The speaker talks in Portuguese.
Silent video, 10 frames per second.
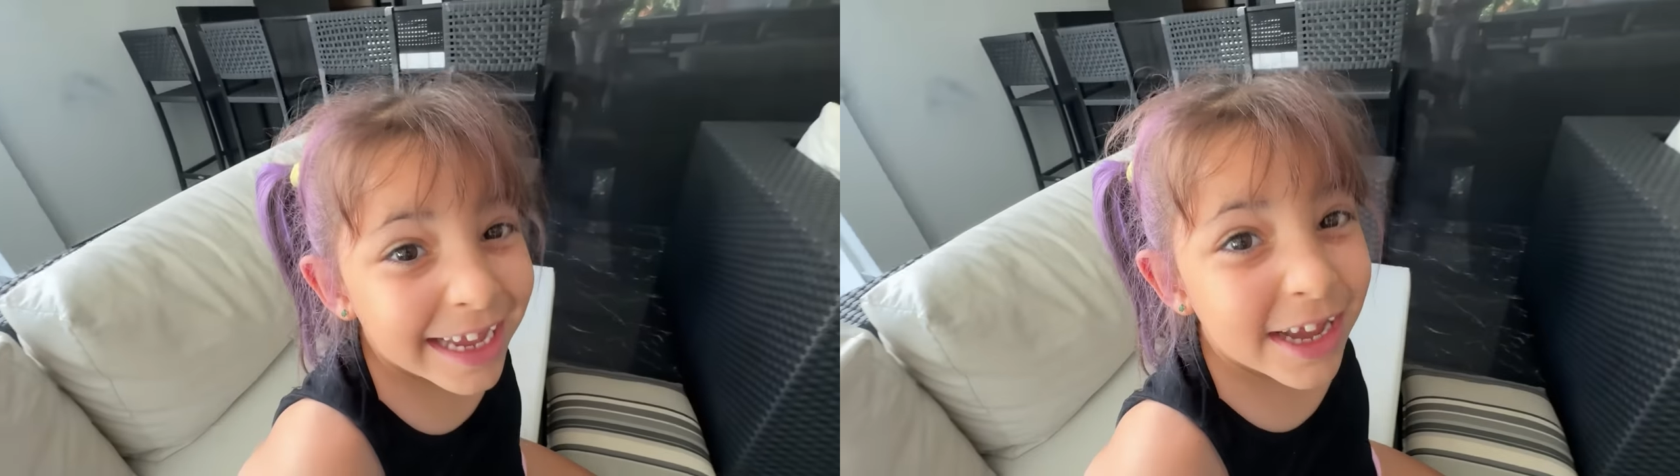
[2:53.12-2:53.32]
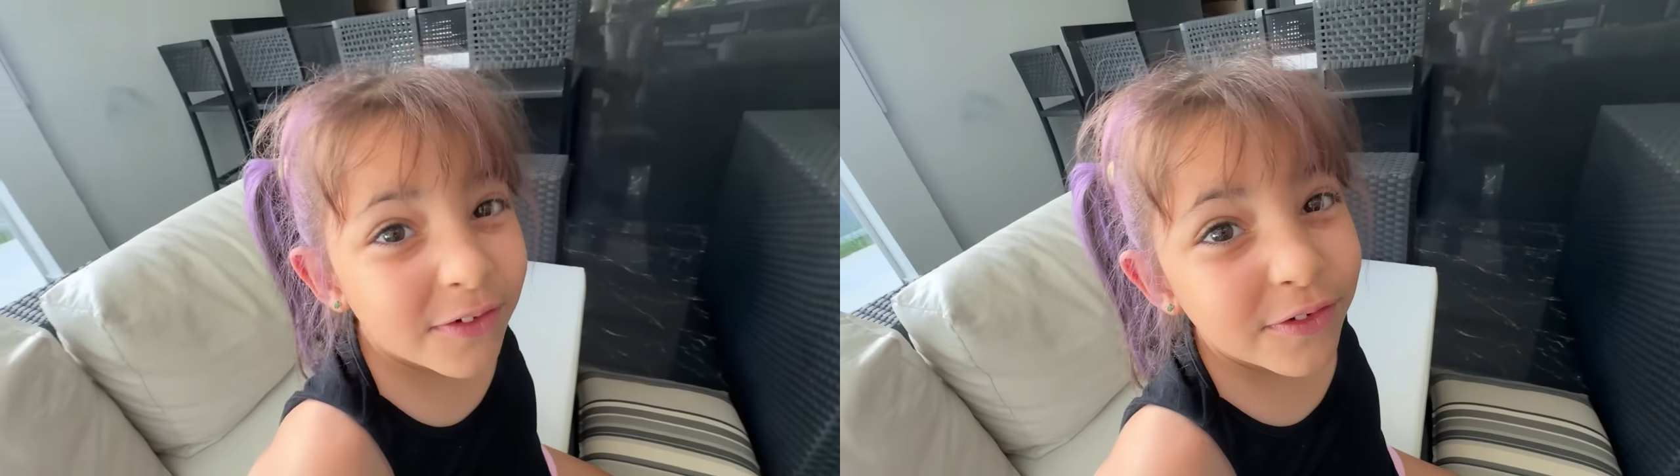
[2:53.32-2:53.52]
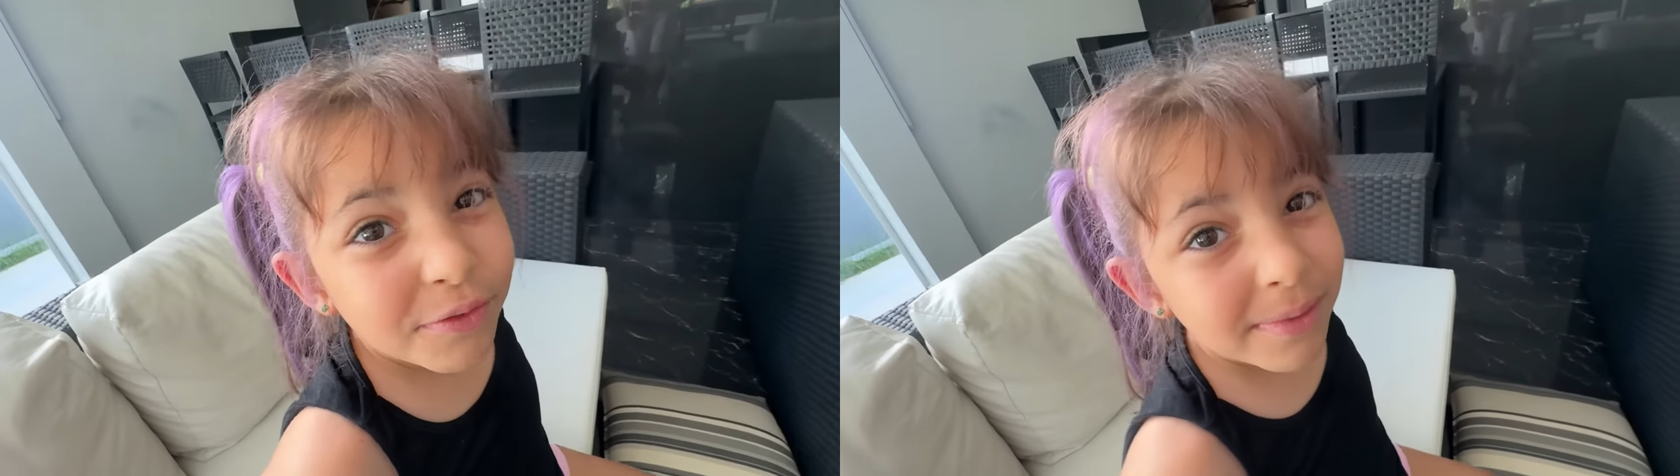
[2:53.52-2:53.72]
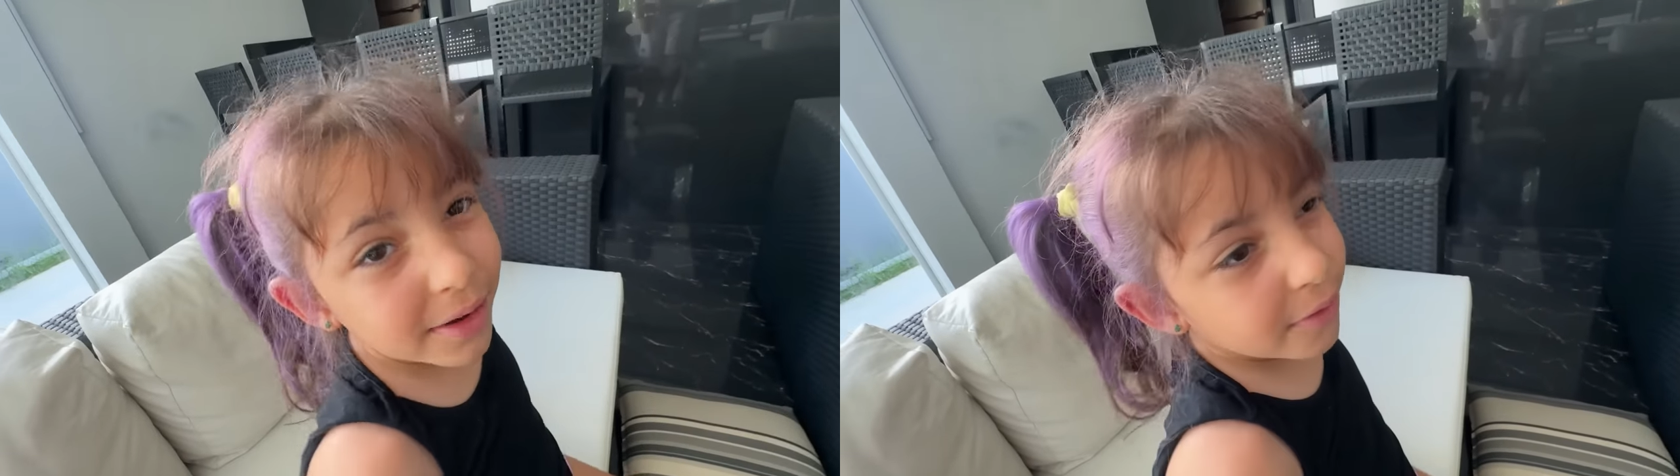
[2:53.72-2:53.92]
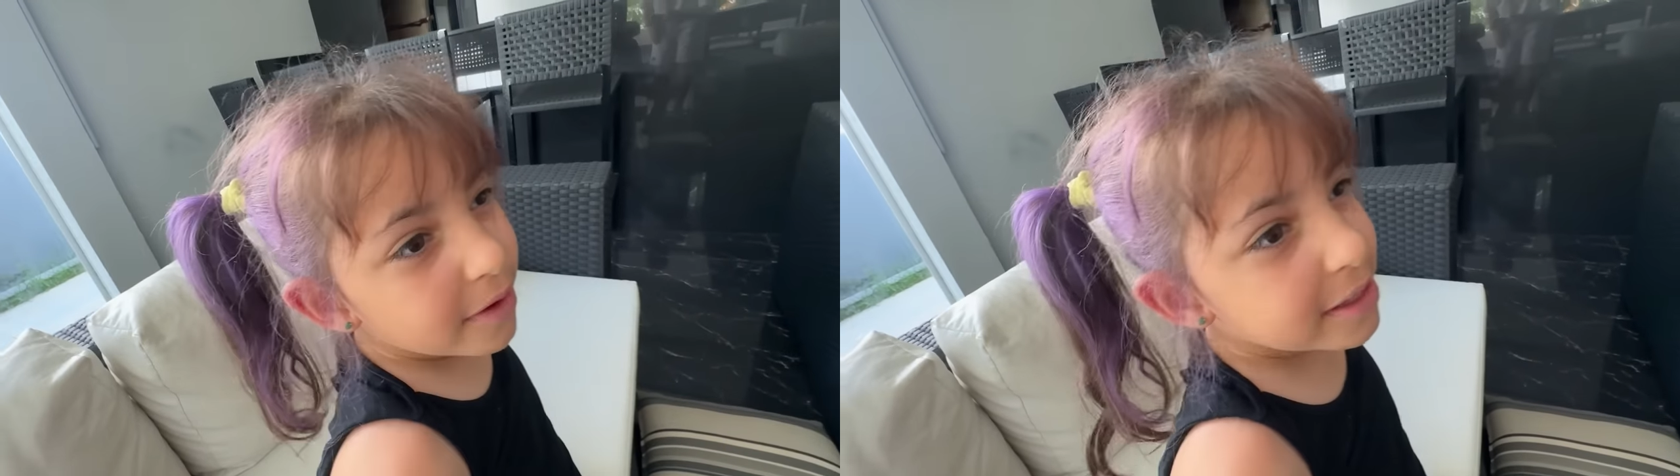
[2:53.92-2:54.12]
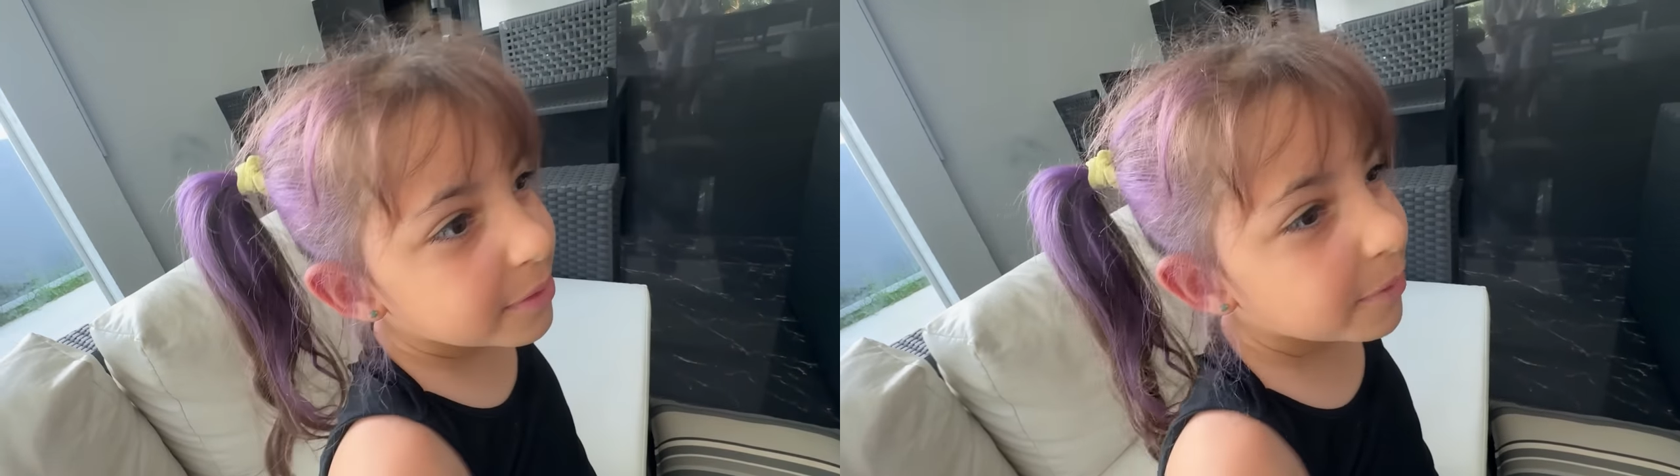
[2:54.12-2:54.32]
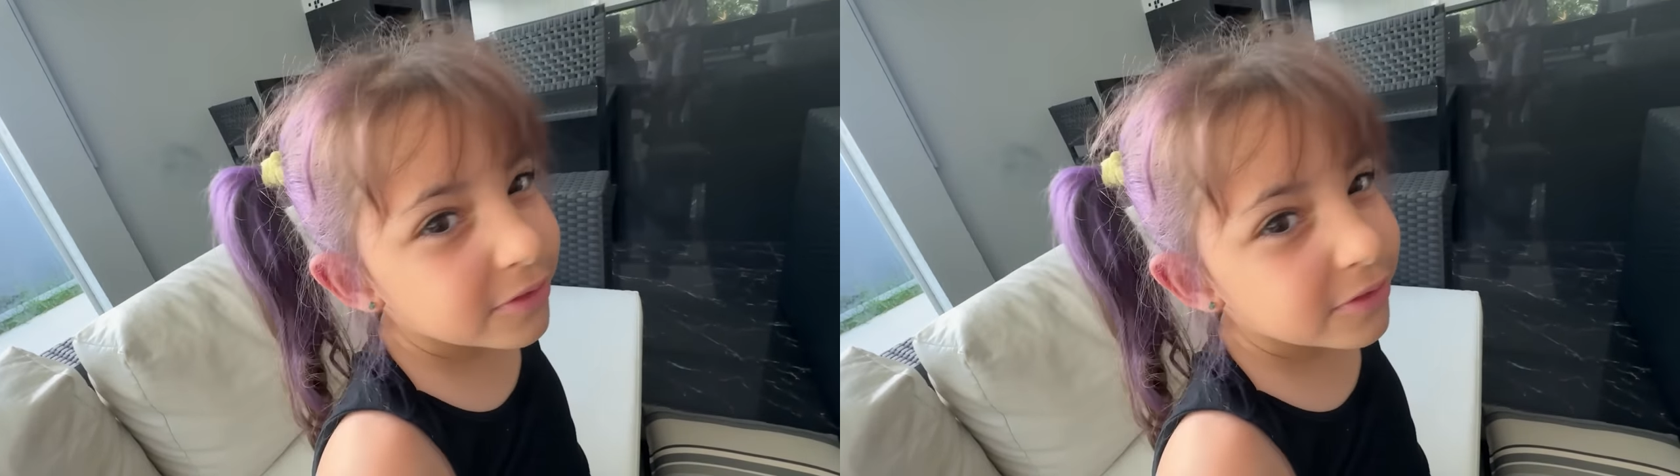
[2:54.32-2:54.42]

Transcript: eu vi uma coisa, vou